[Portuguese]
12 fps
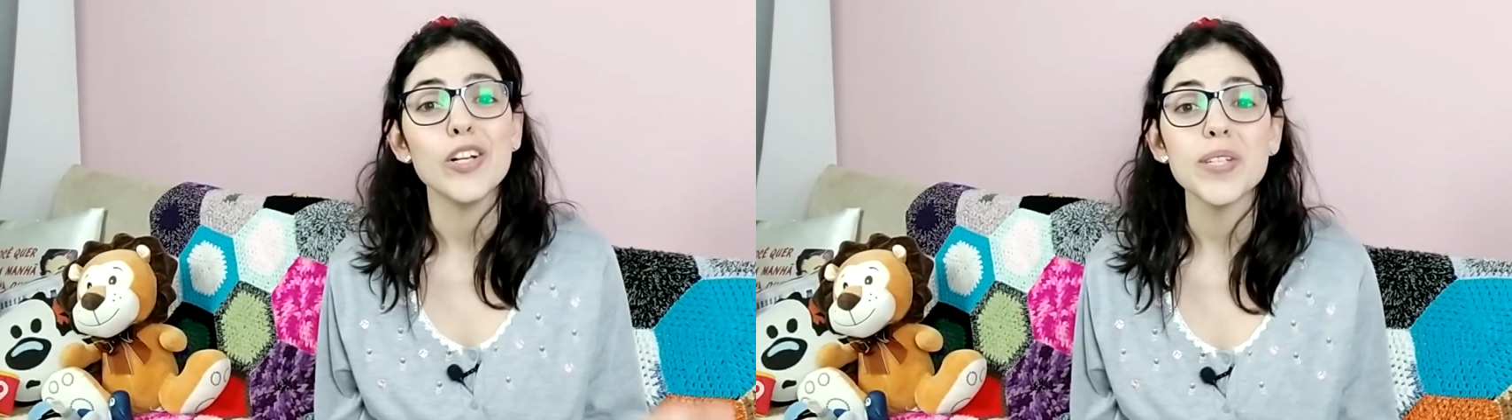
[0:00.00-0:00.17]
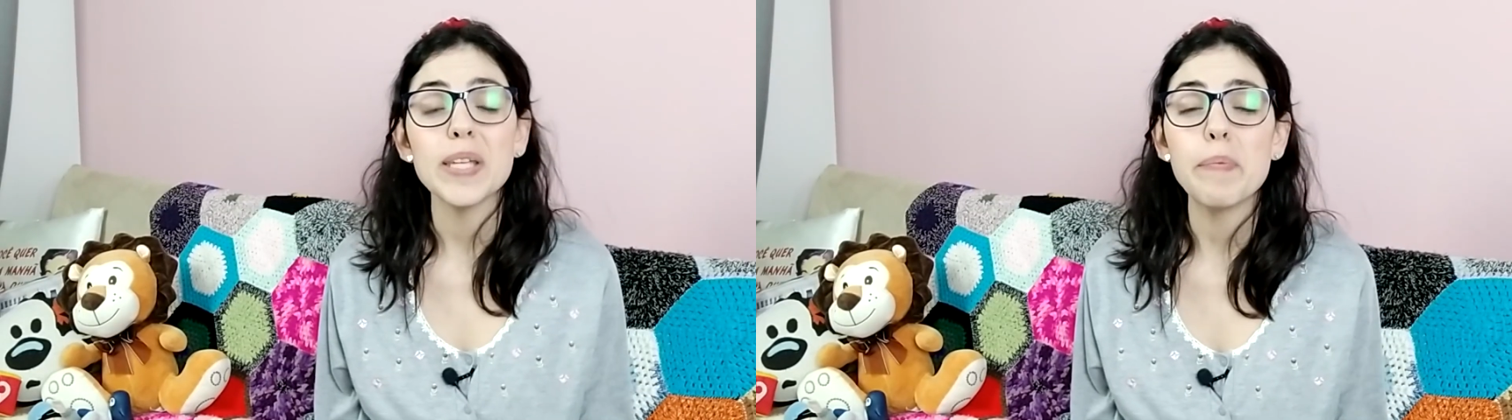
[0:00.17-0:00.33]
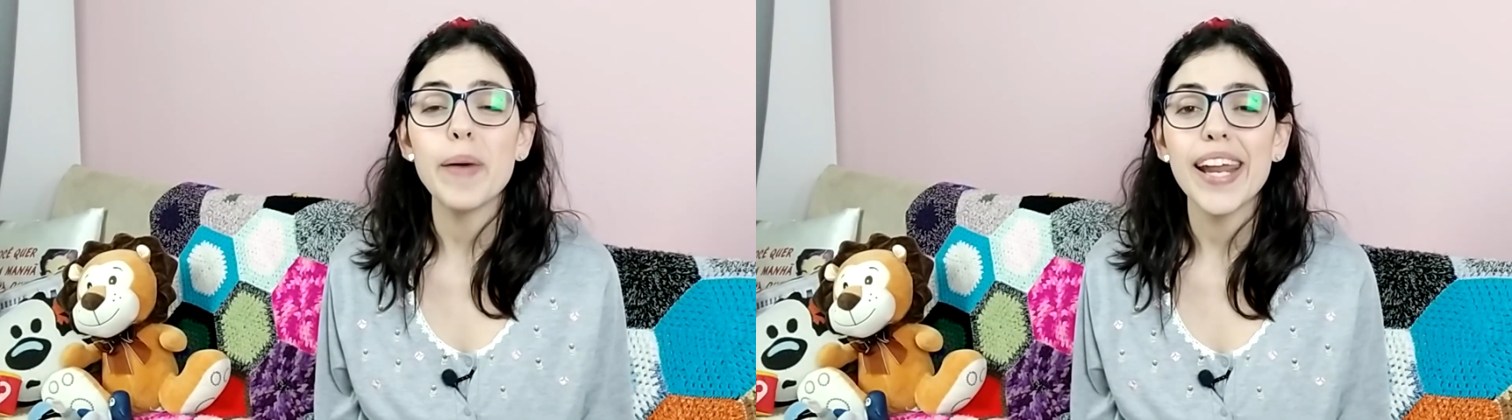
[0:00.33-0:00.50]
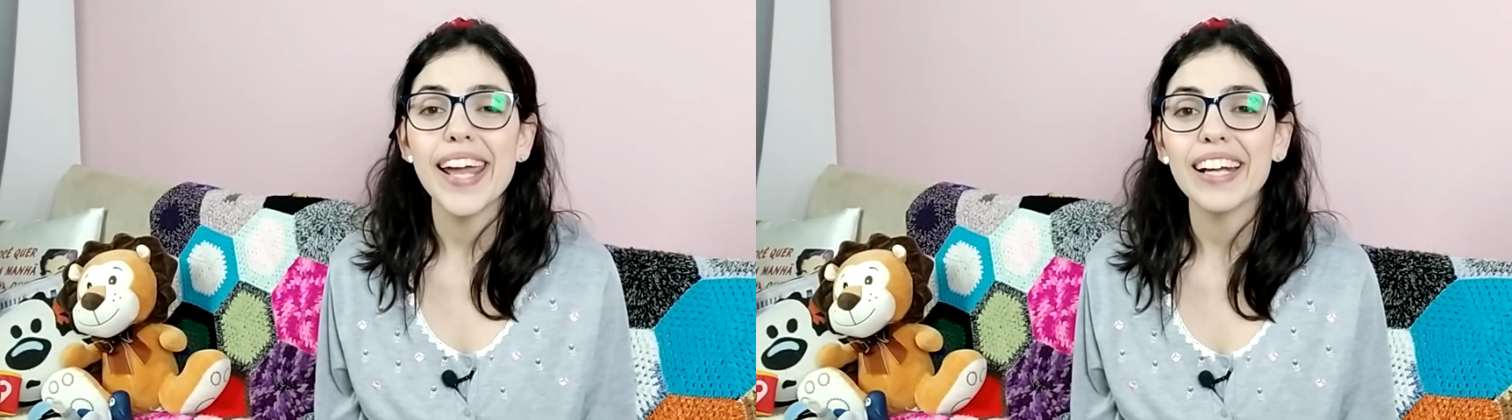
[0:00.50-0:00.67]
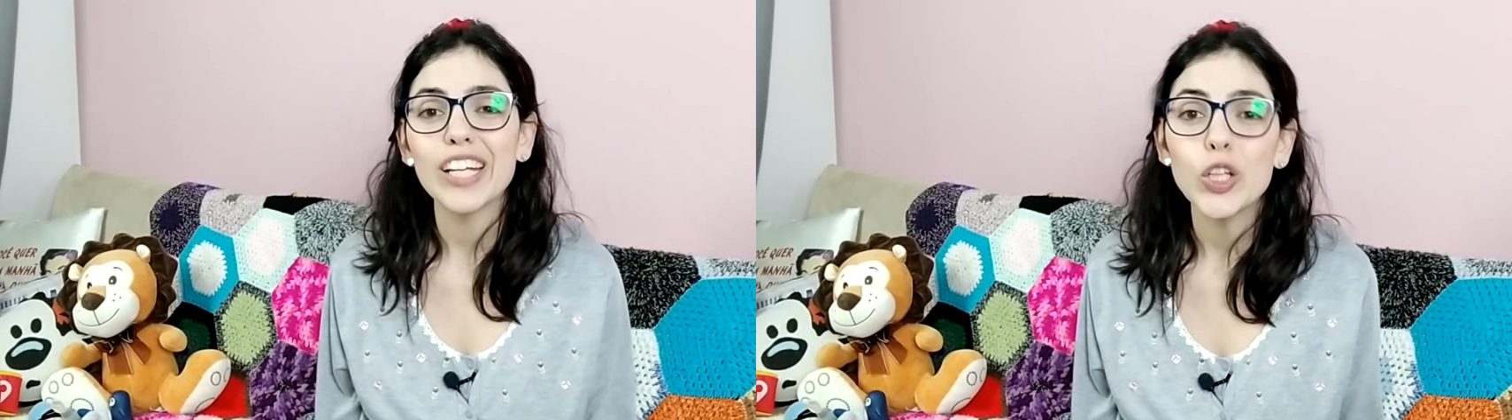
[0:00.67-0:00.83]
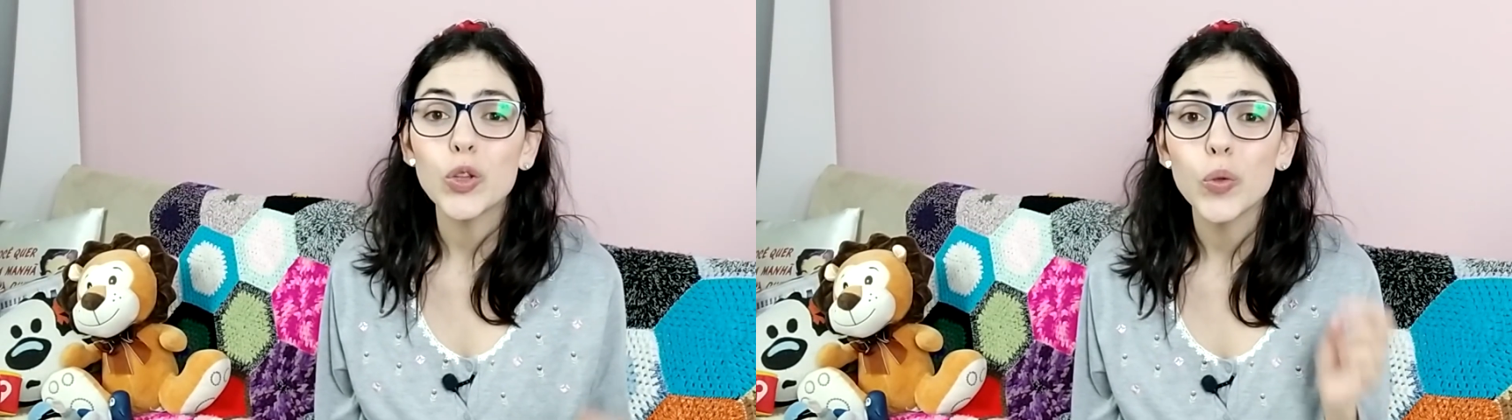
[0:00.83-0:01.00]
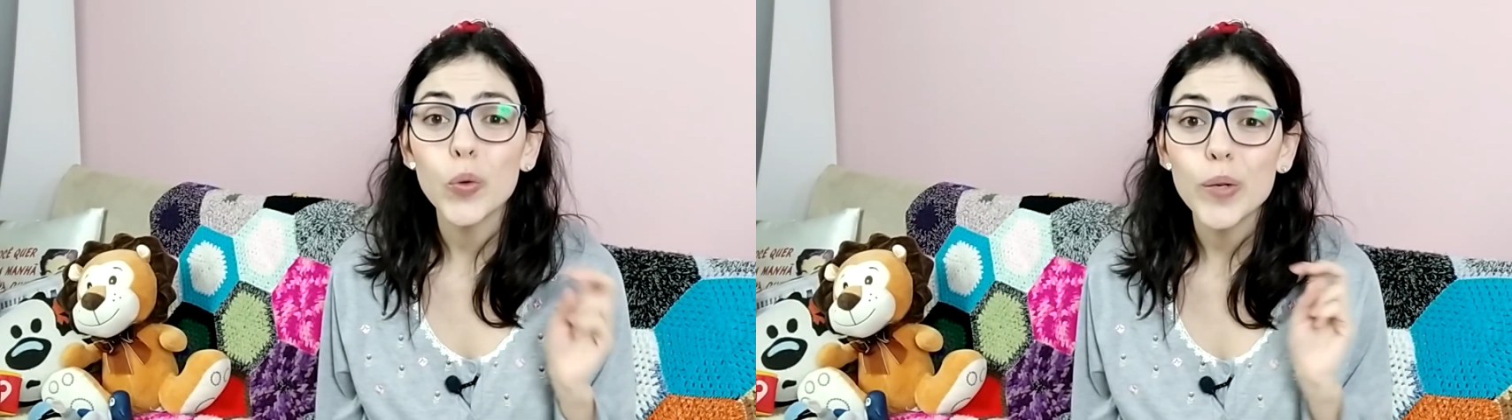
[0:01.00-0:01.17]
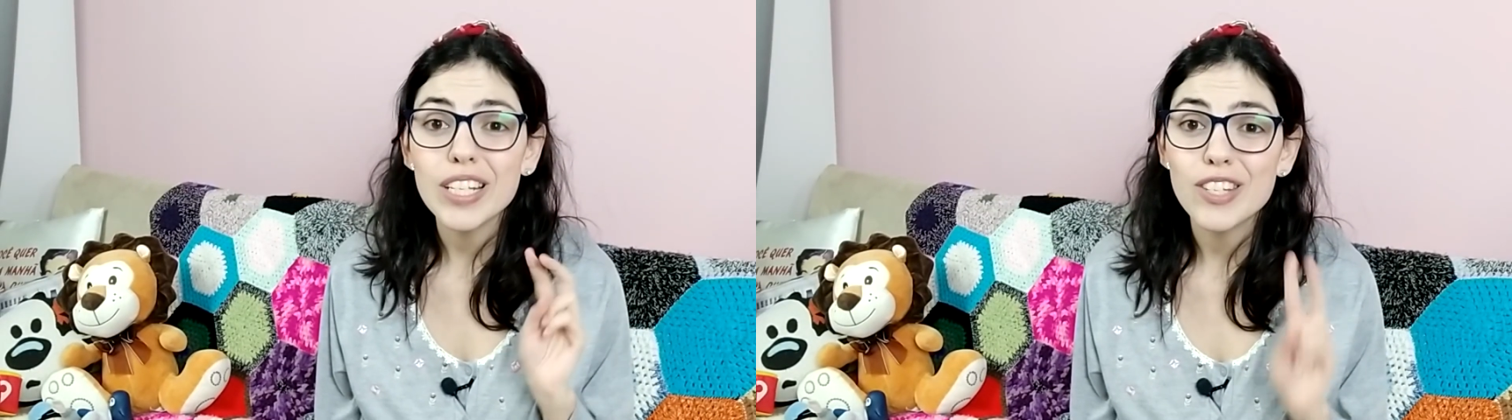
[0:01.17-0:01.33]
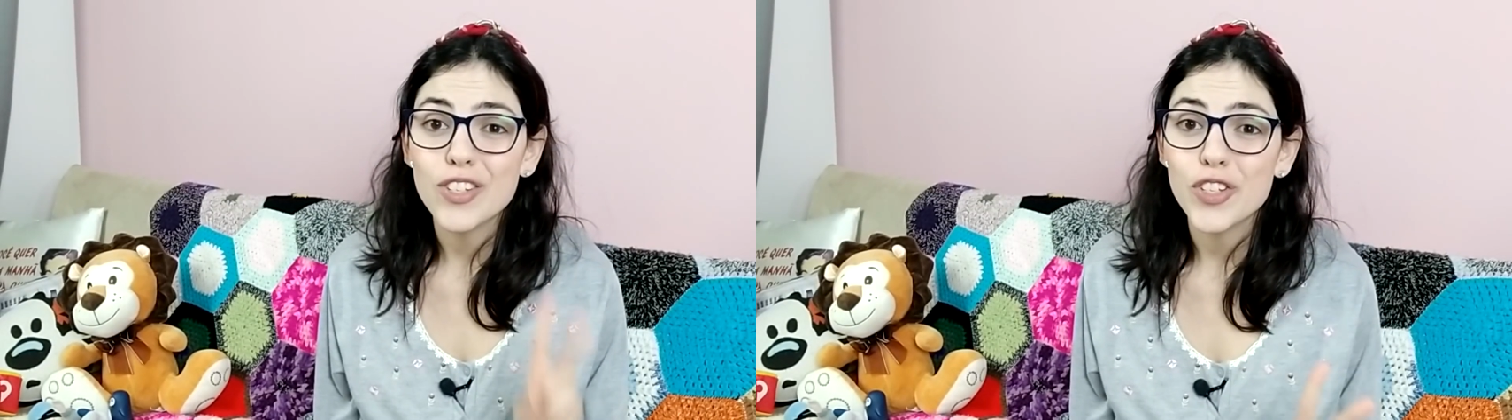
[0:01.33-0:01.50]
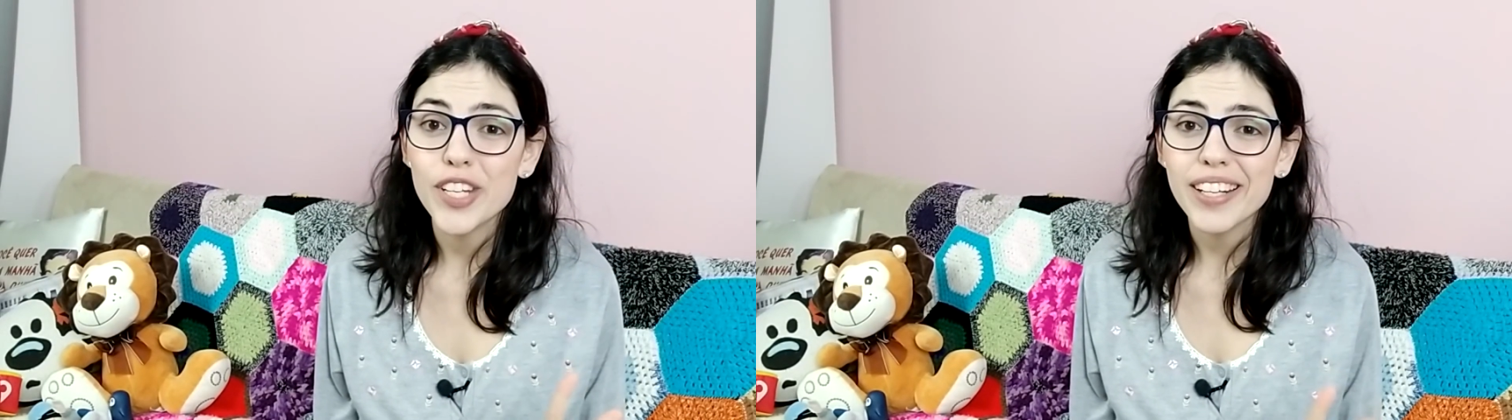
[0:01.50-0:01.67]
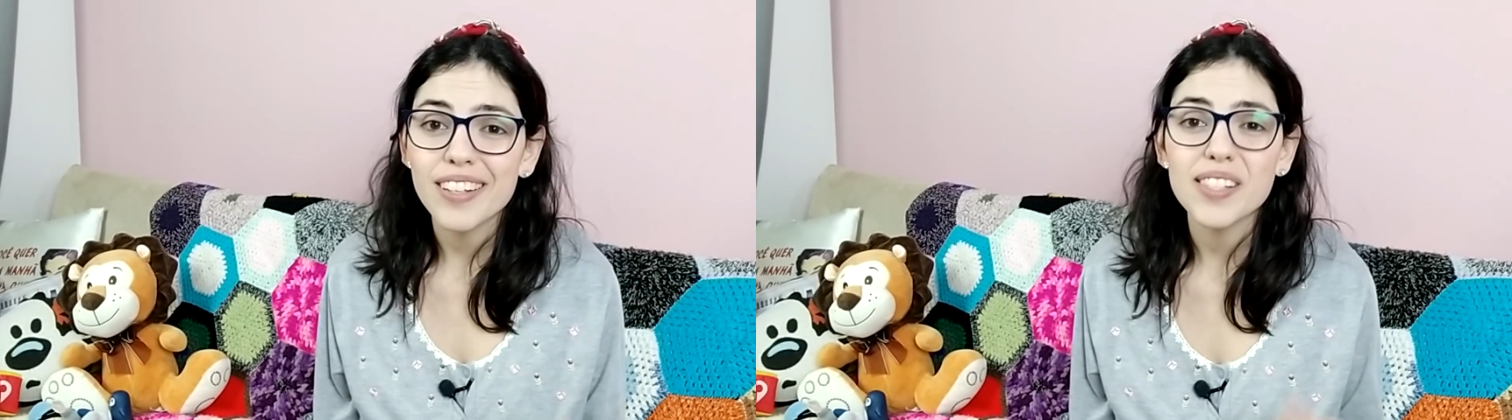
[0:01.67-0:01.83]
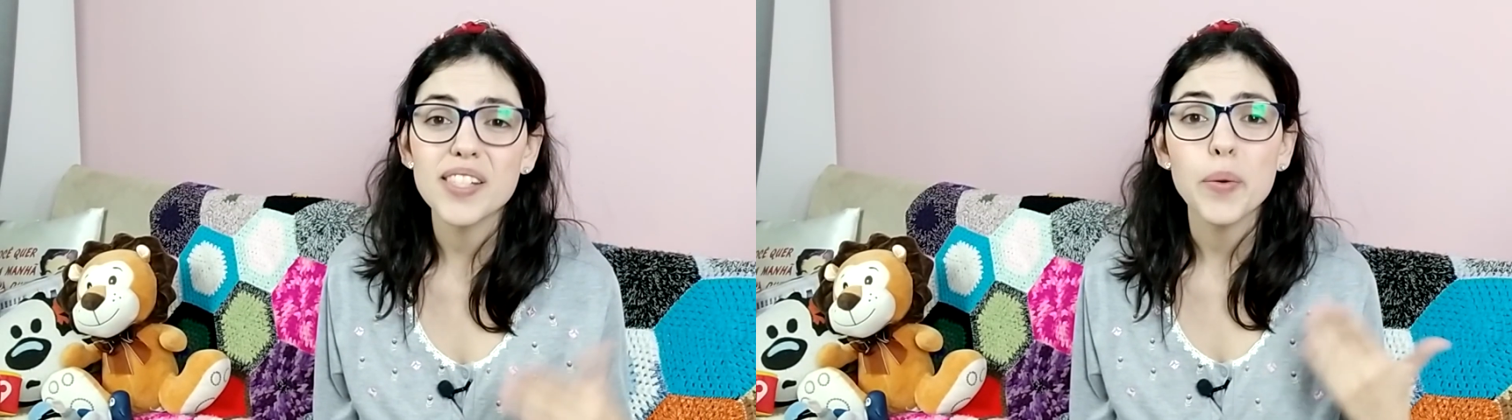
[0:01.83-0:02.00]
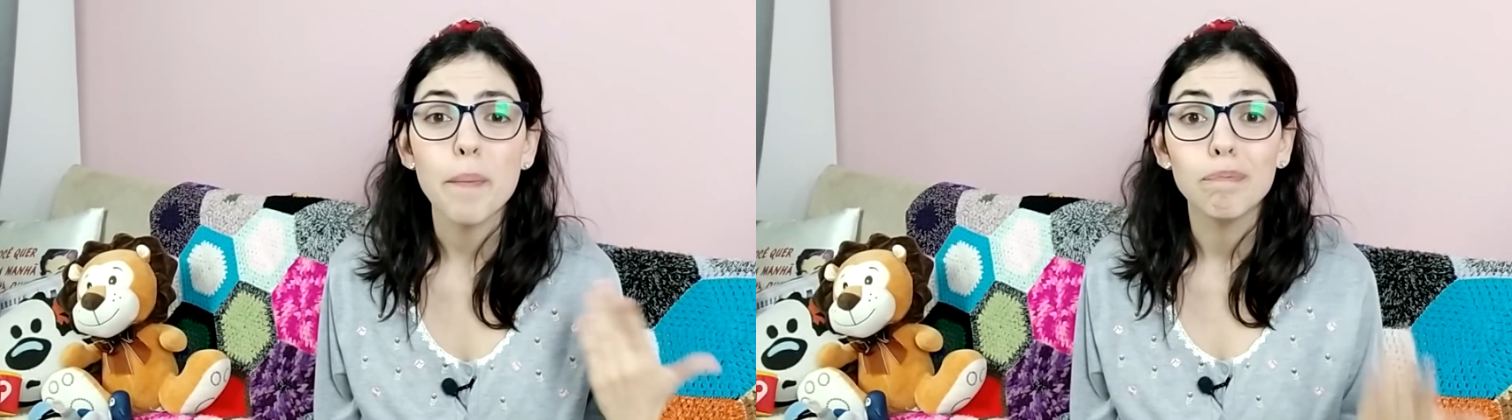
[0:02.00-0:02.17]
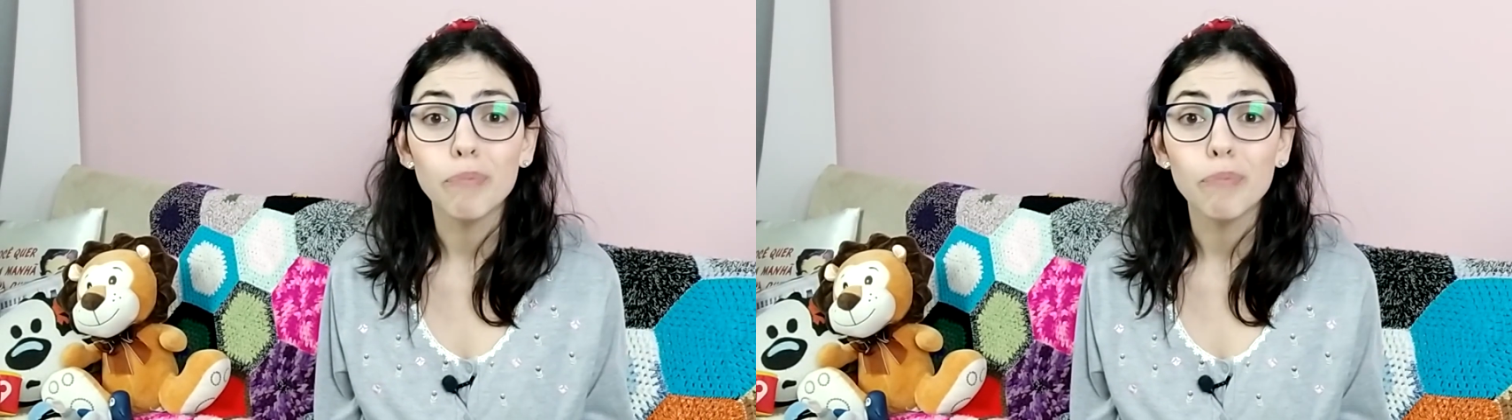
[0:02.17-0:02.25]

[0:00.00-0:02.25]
E eu separei aqui duas dicas